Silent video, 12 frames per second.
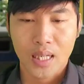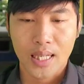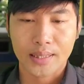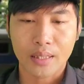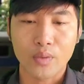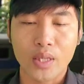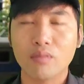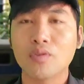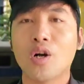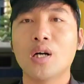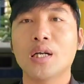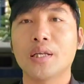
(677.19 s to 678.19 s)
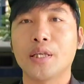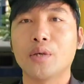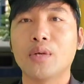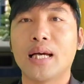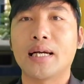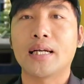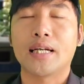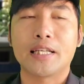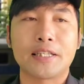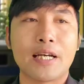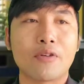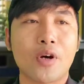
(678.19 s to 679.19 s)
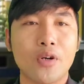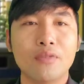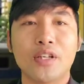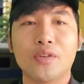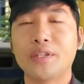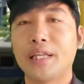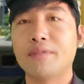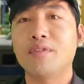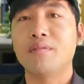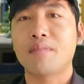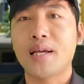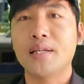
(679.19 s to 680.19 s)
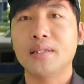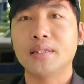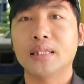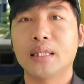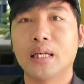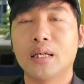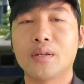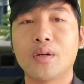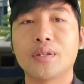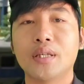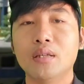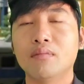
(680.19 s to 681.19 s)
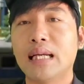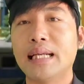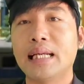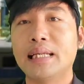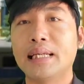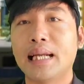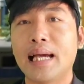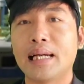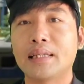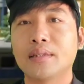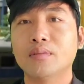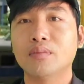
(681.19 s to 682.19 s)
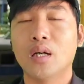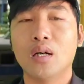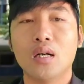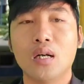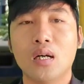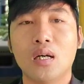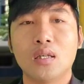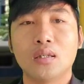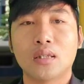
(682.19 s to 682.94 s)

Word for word: à, thanh nguyên cũng có rất là nhiều lần à, trao đổi và nói chuyện với ông ấy à, do chính ông ấy đã liên lạc lúc đó ờ,